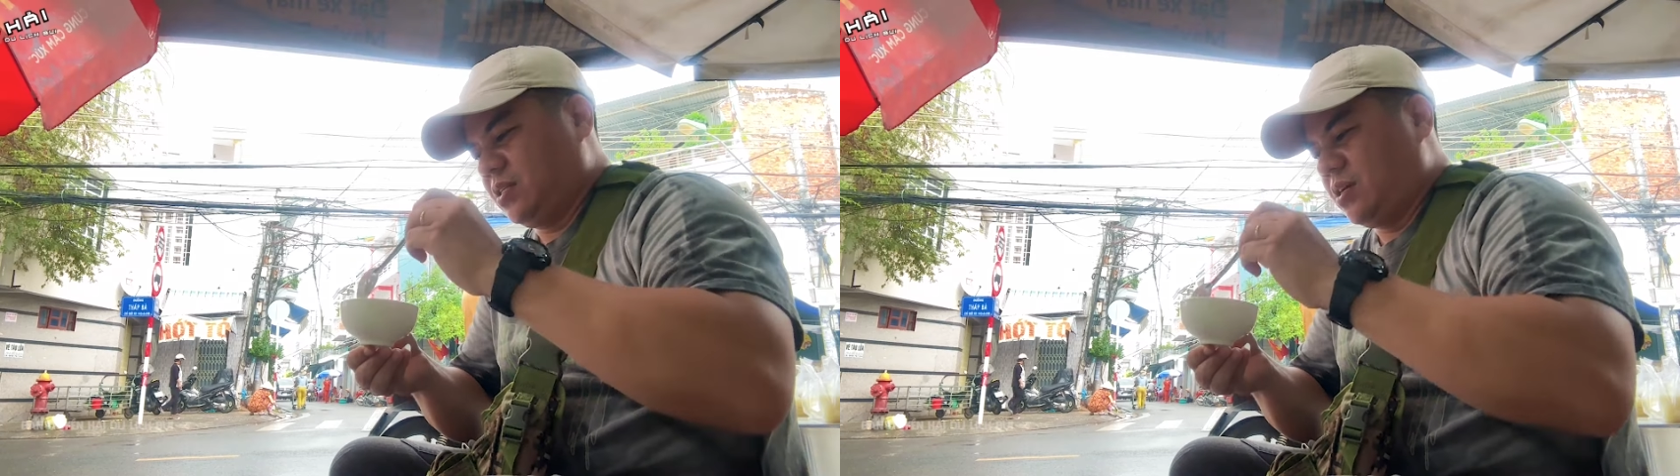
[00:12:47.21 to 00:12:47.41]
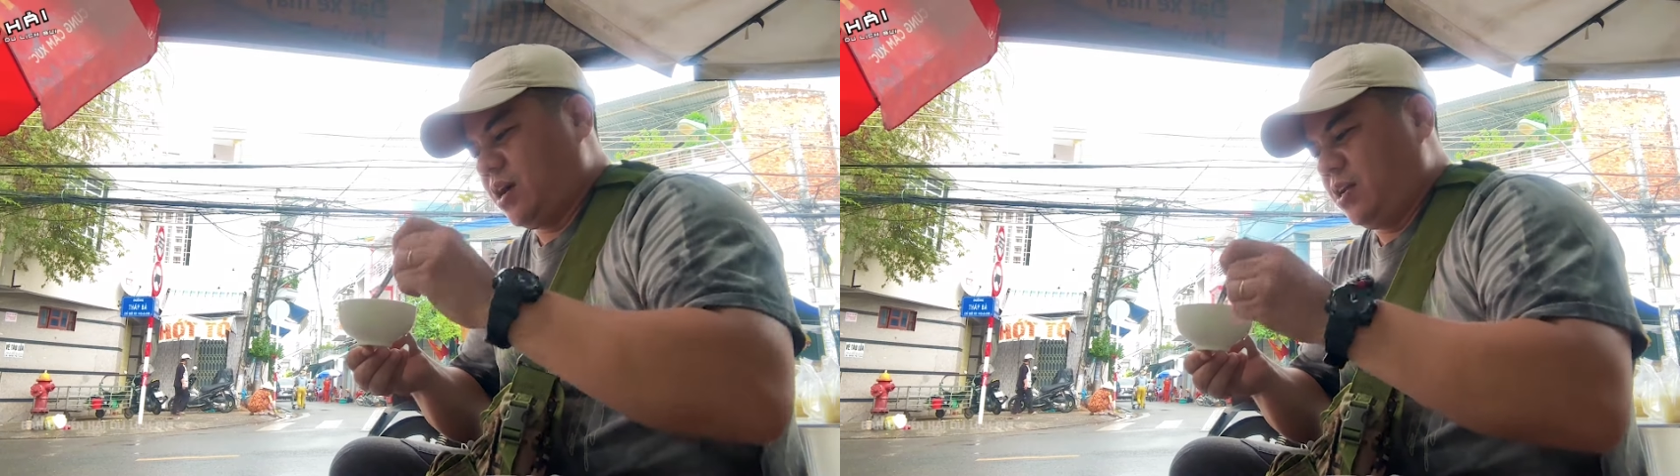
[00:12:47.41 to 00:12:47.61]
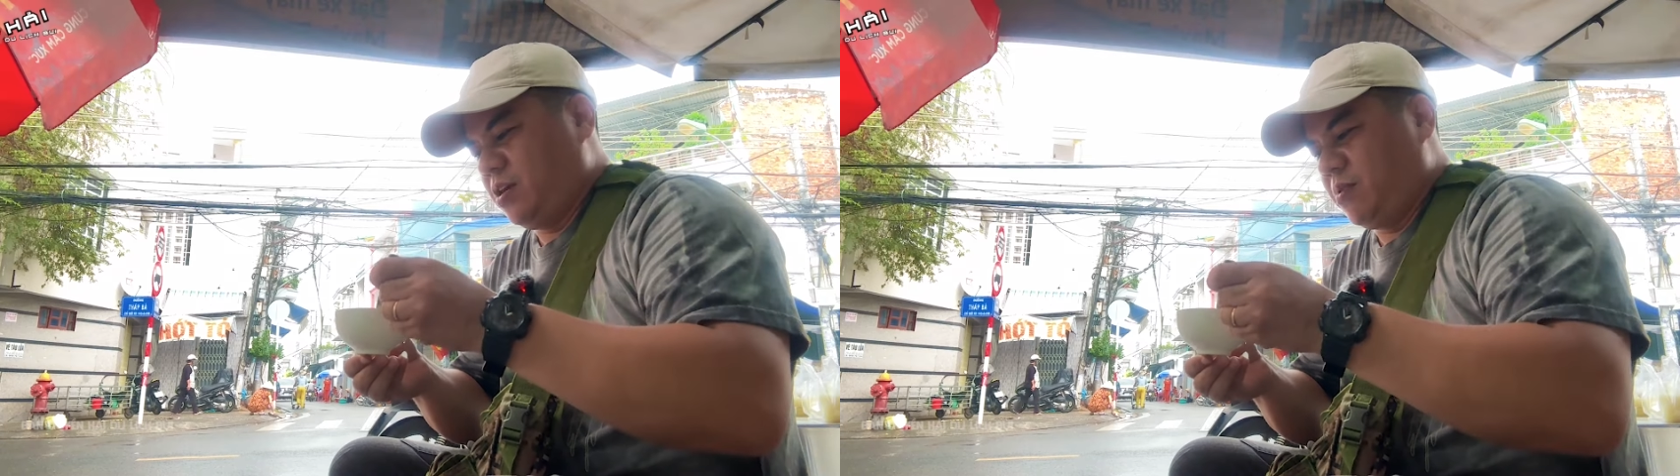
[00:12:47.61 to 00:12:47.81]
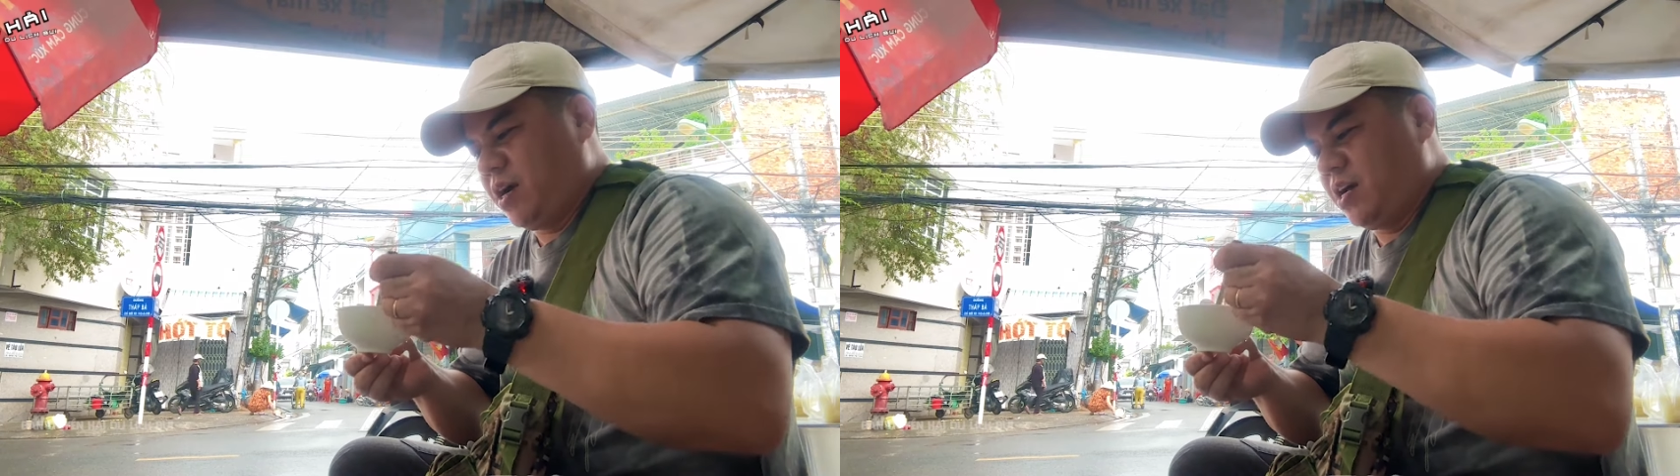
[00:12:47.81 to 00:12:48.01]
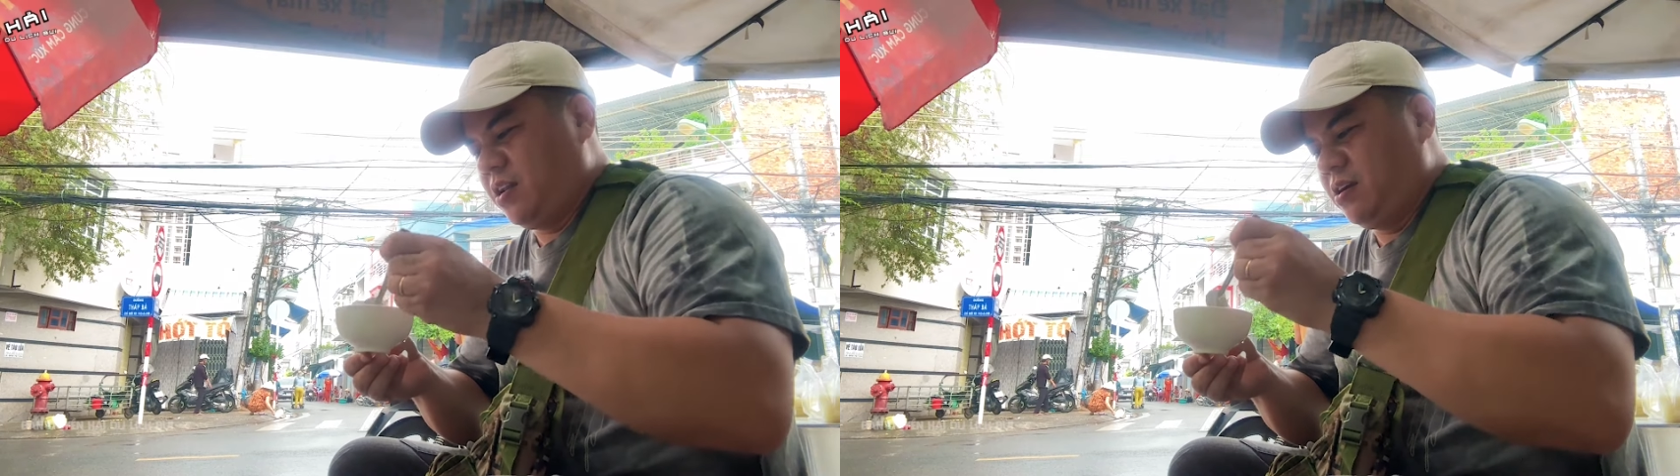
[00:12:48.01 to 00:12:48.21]
à, nhưng
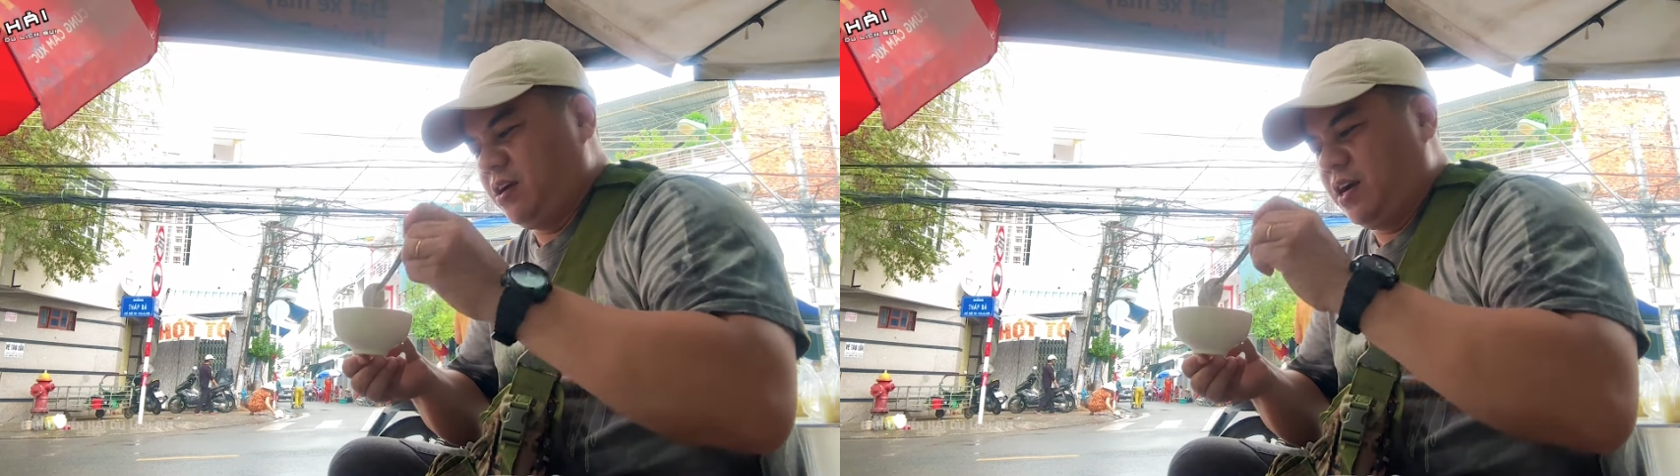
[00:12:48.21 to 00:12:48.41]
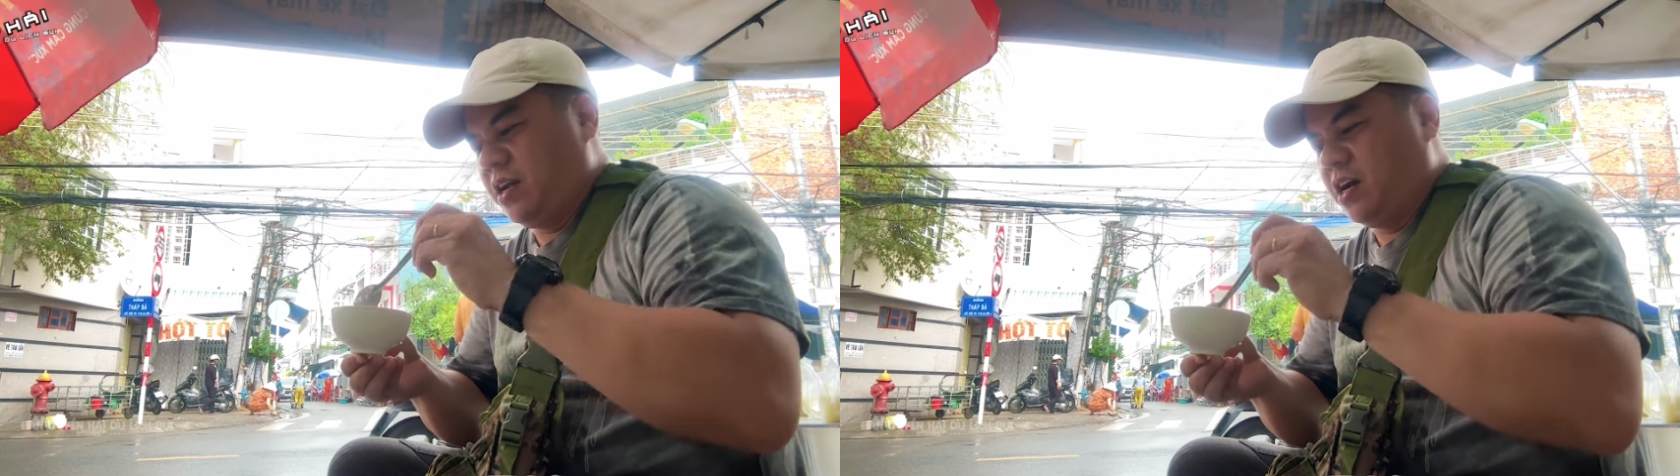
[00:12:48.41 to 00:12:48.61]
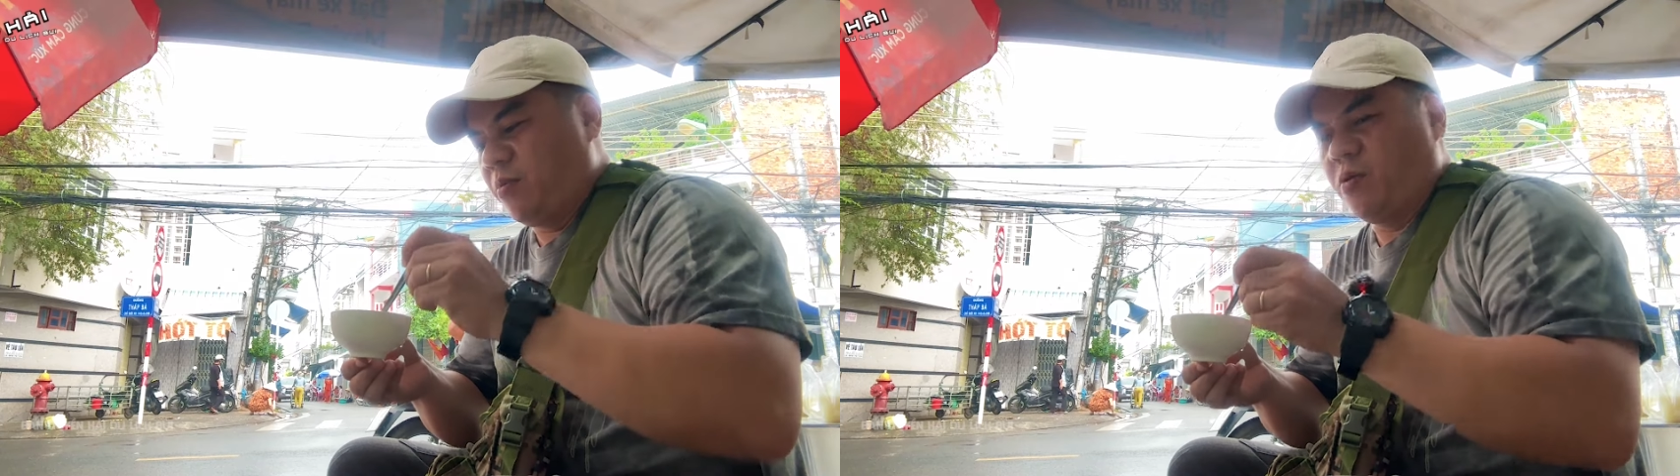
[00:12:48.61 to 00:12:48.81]
mà đứng à, đợi một